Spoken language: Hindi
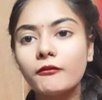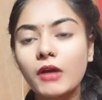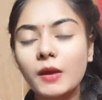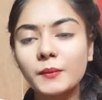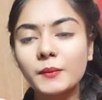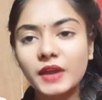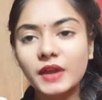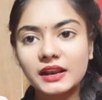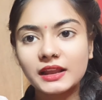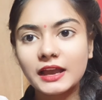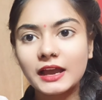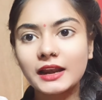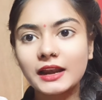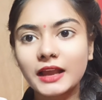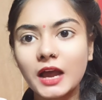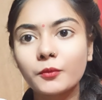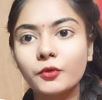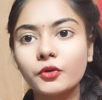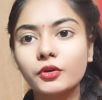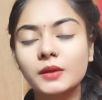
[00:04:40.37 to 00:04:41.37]
वहाँ पर हल्का
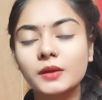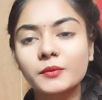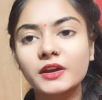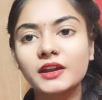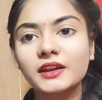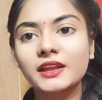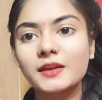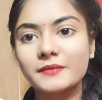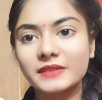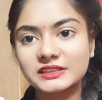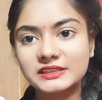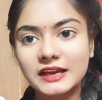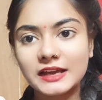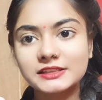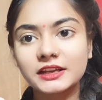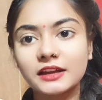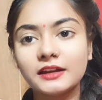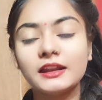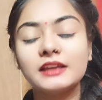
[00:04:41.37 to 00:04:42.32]
हल्का आपको रब करके मसाज